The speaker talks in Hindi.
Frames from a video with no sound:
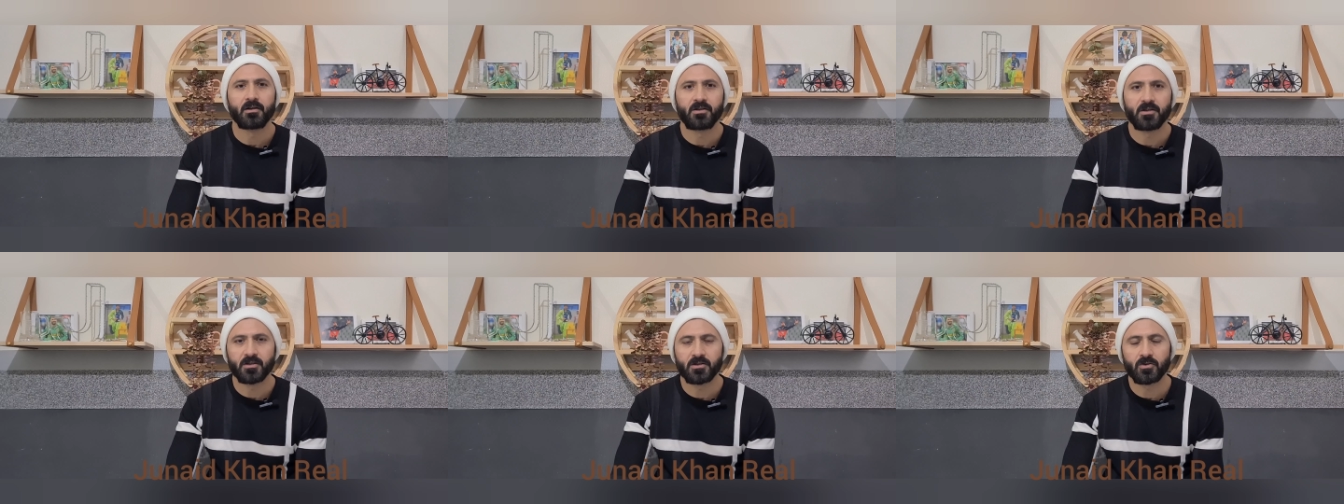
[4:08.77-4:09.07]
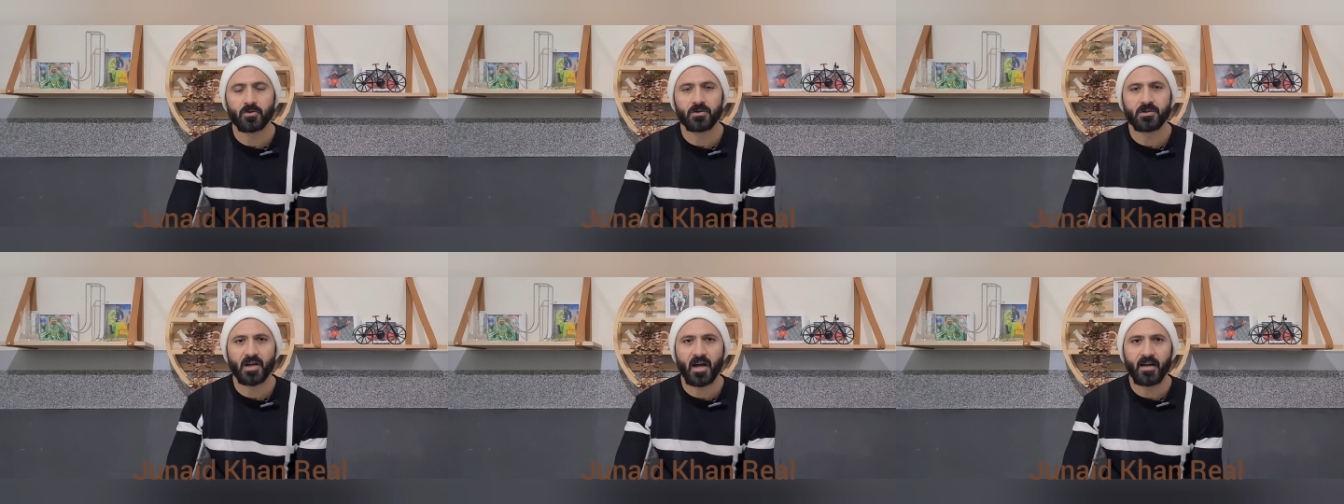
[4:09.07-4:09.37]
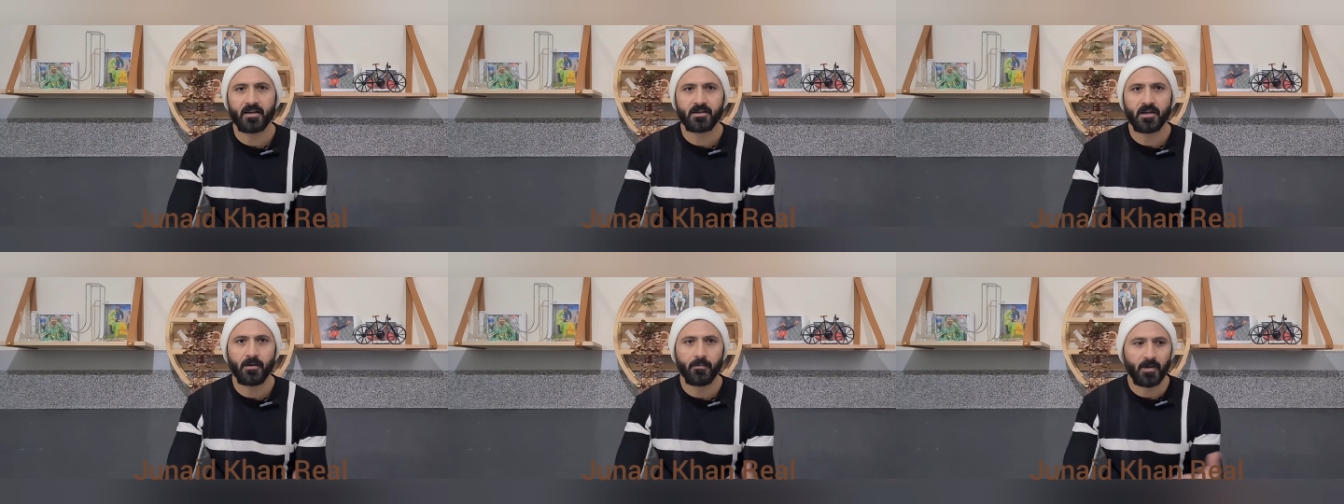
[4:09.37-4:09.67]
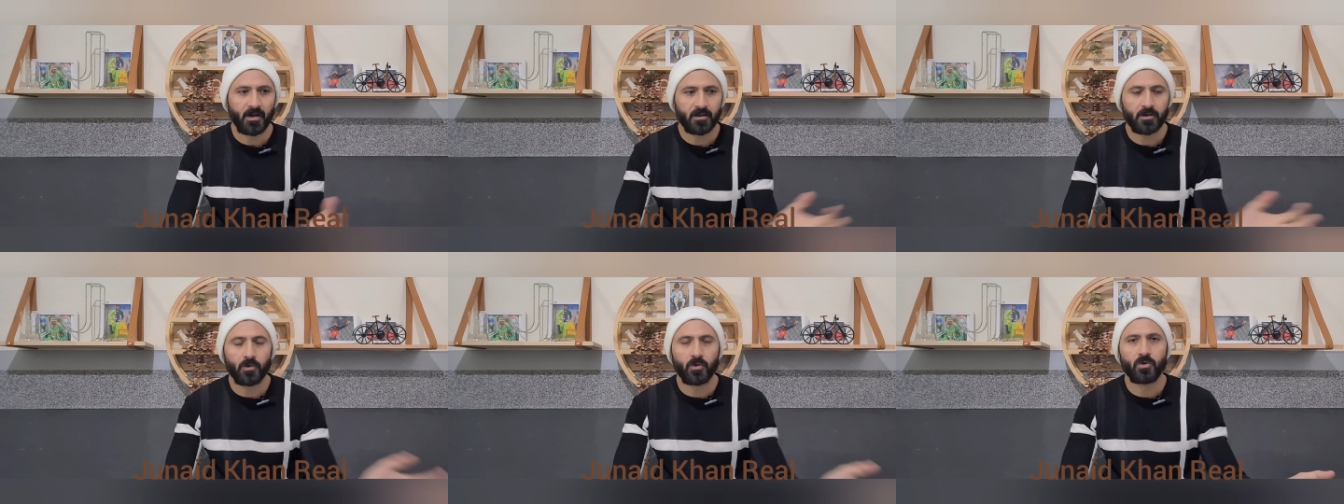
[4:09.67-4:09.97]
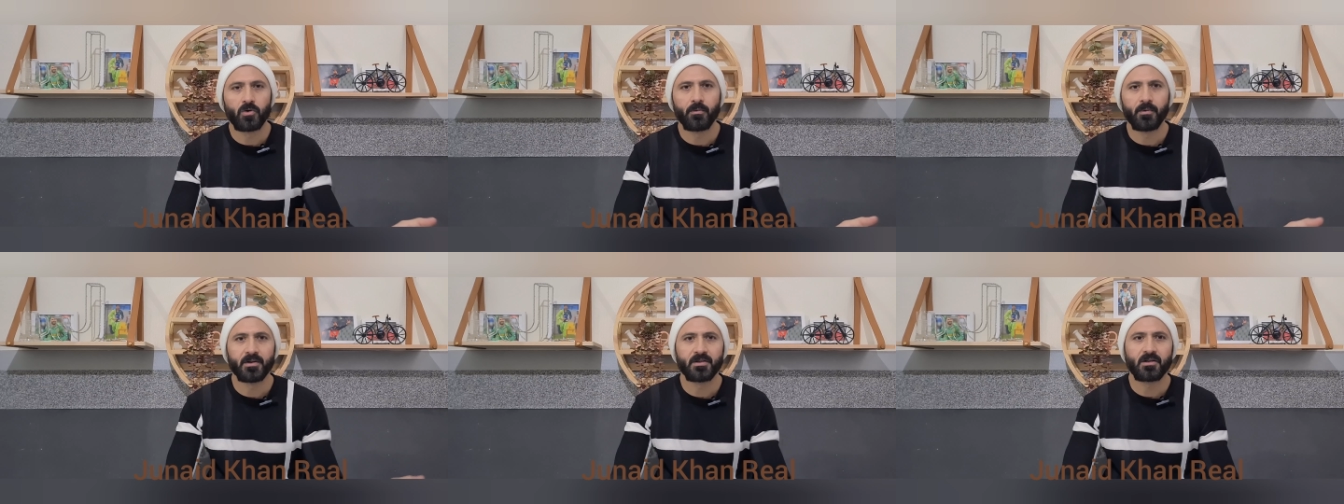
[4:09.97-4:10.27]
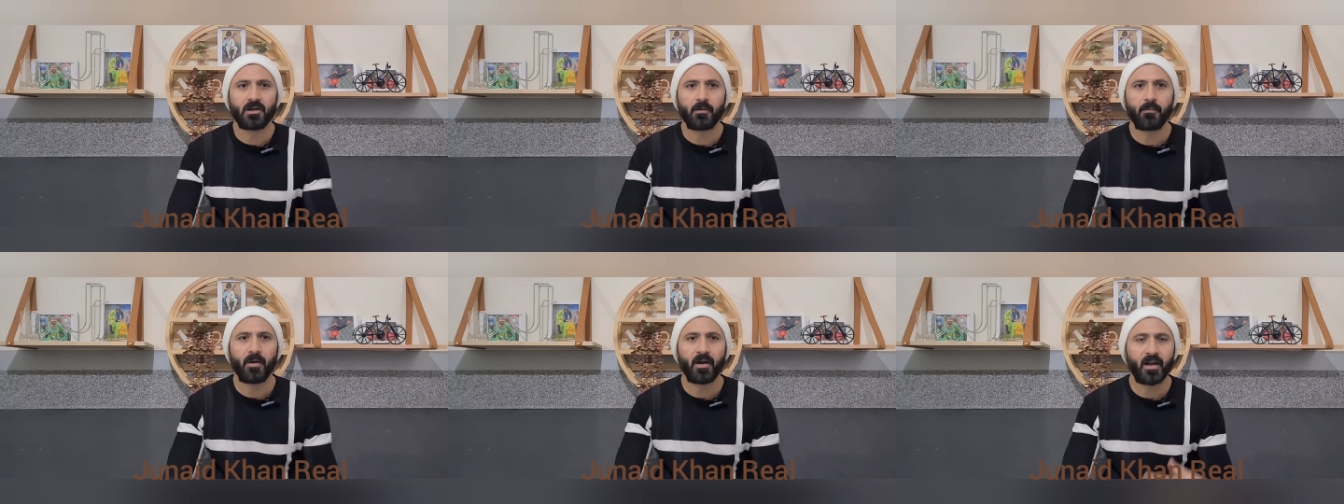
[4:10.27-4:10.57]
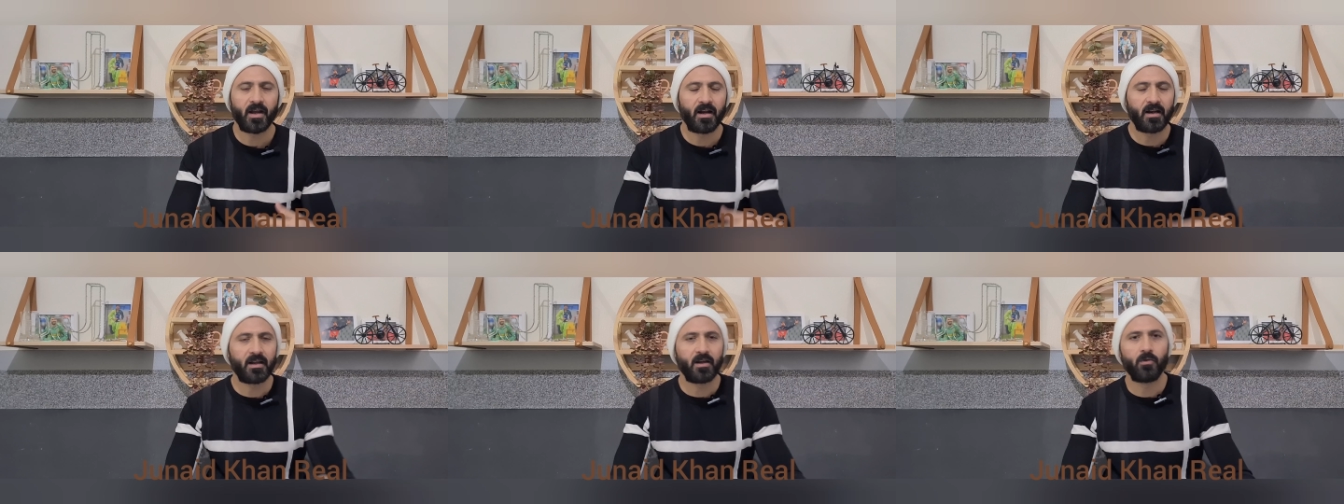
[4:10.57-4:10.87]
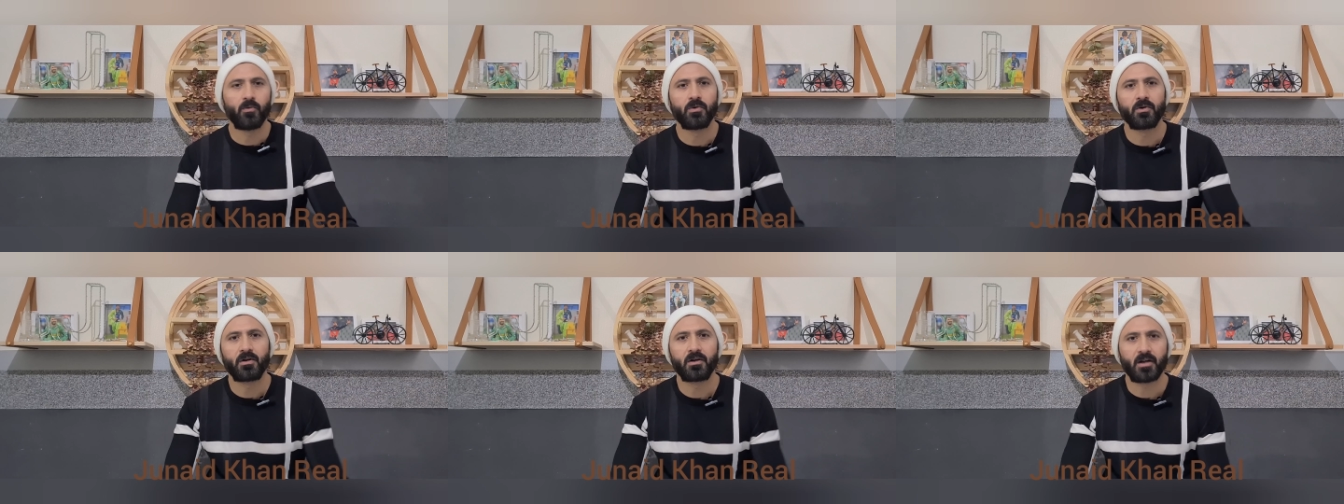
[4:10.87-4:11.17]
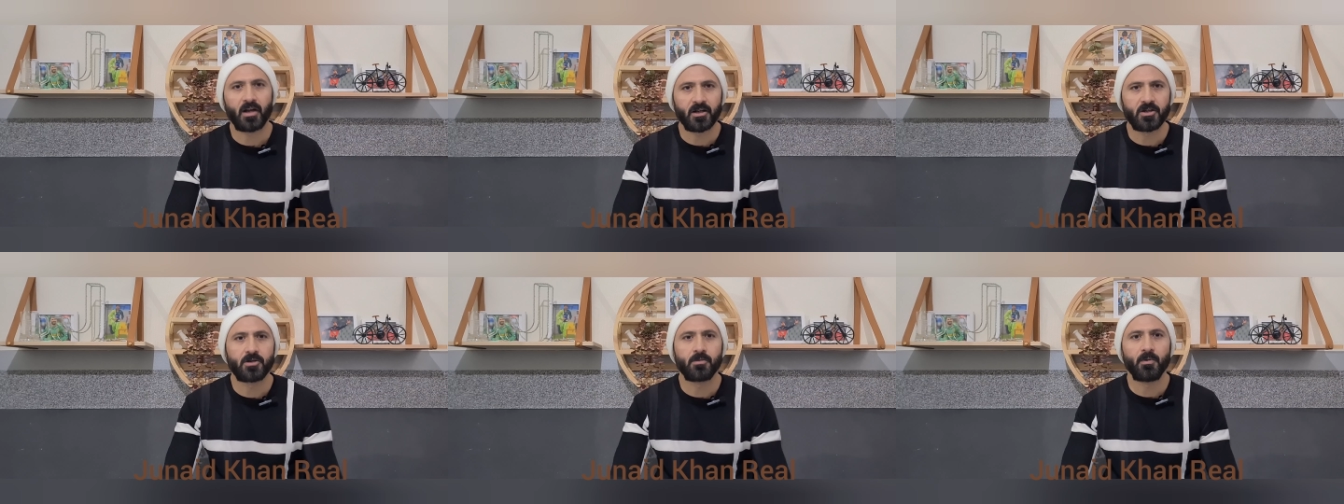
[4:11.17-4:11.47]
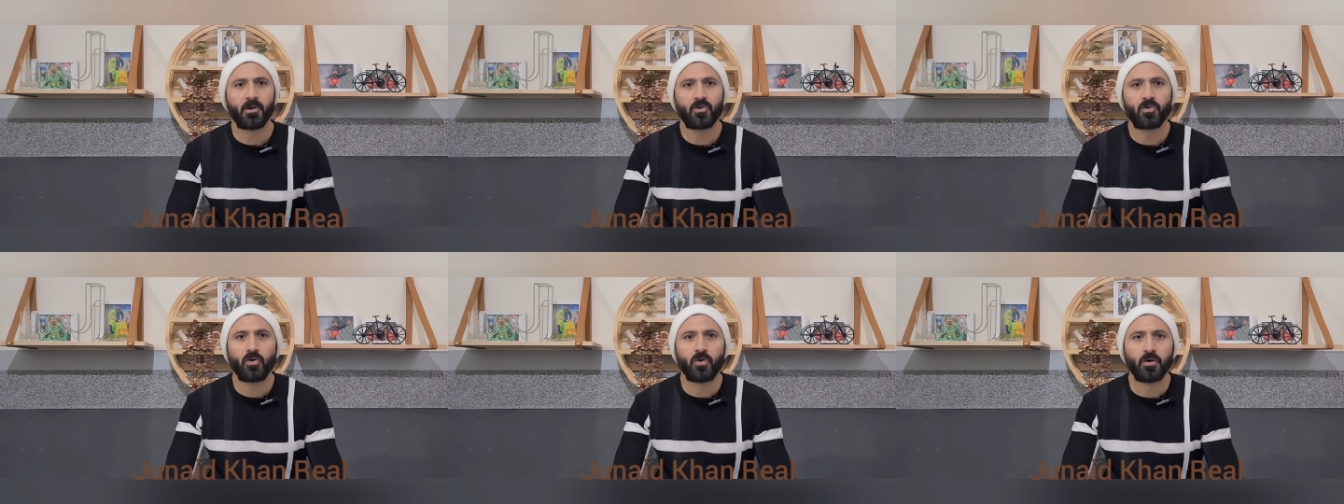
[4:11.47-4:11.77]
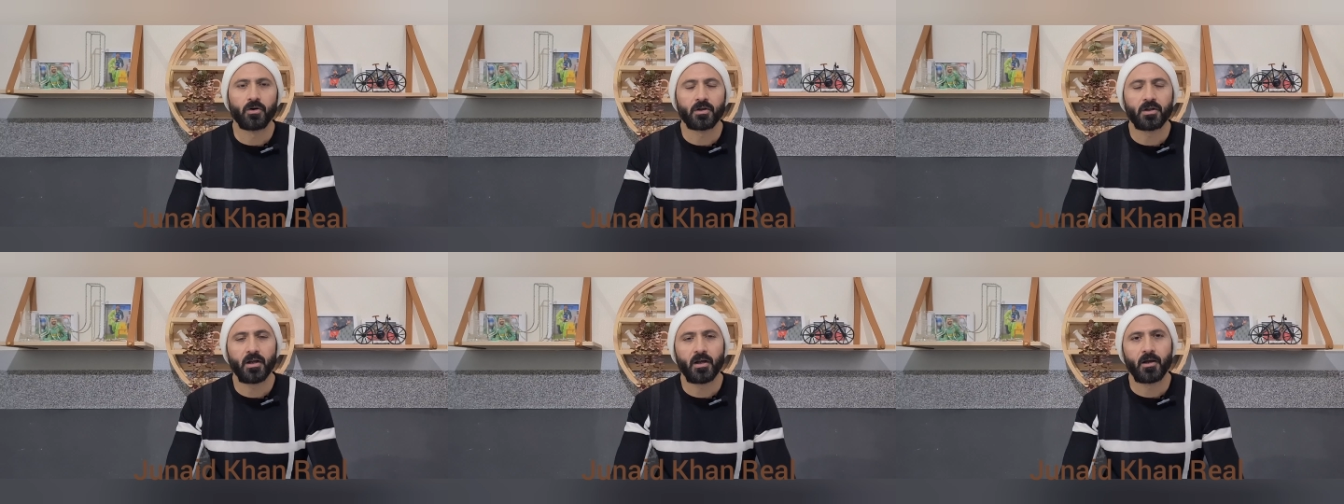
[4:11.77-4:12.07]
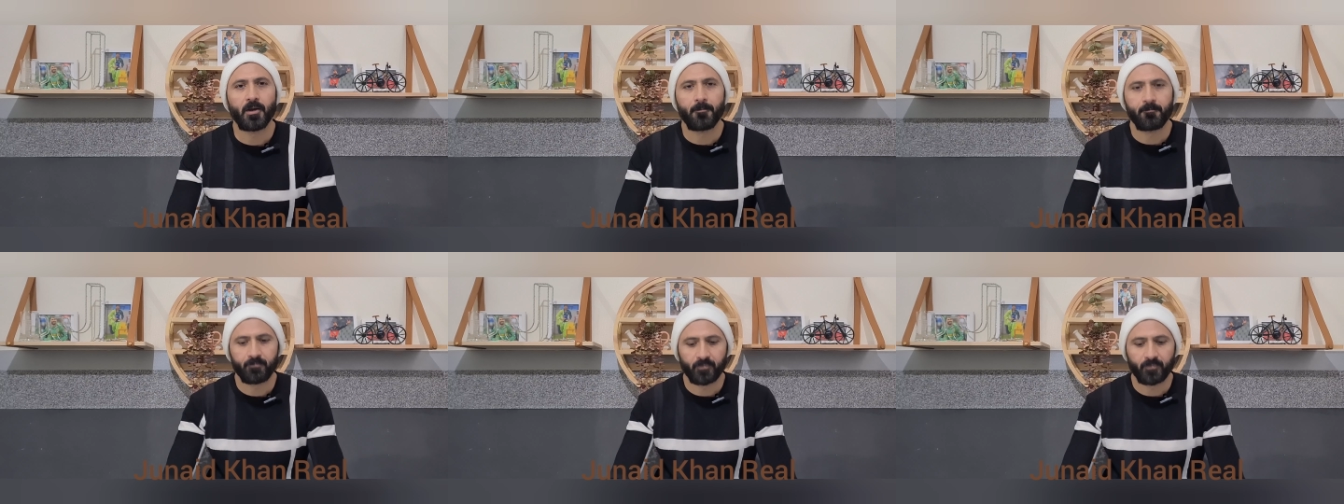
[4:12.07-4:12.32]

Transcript: जिसको चांस नहीं मिलता वो डोमेस्टिक में खेल के वो टच में तो होते